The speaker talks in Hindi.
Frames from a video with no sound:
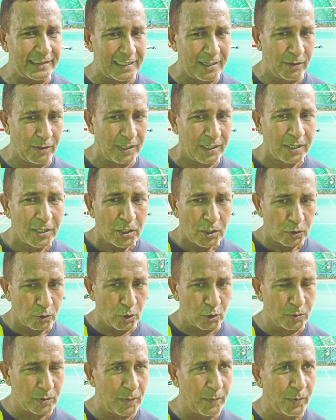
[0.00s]
हुई तो
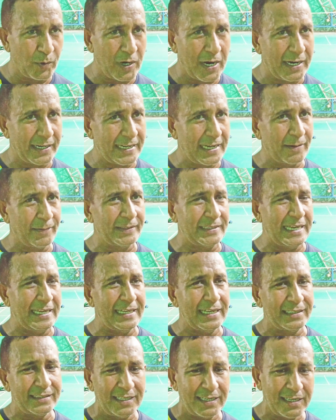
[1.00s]
उसमें पूरा अटैक बताए
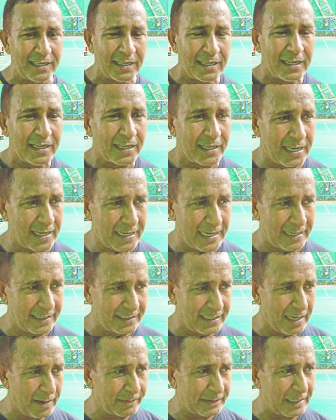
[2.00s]
जाते हैं कि कैसे
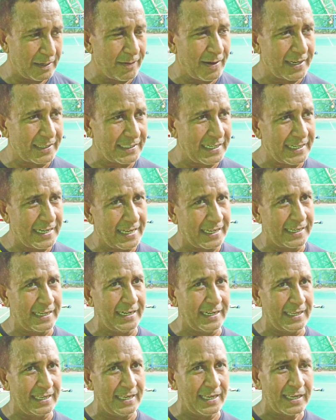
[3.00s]
आप तलवार से अटैक
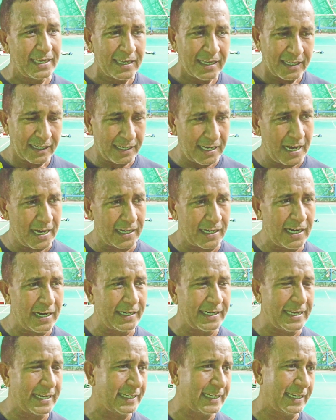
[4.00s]
करेंगे कहाँ कहाँ
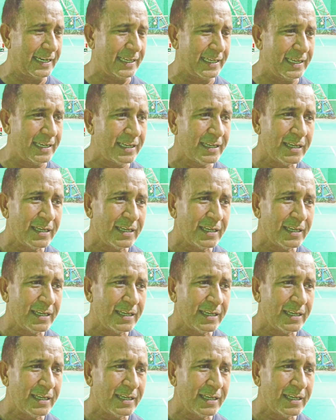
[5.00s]
अटैक करेंगे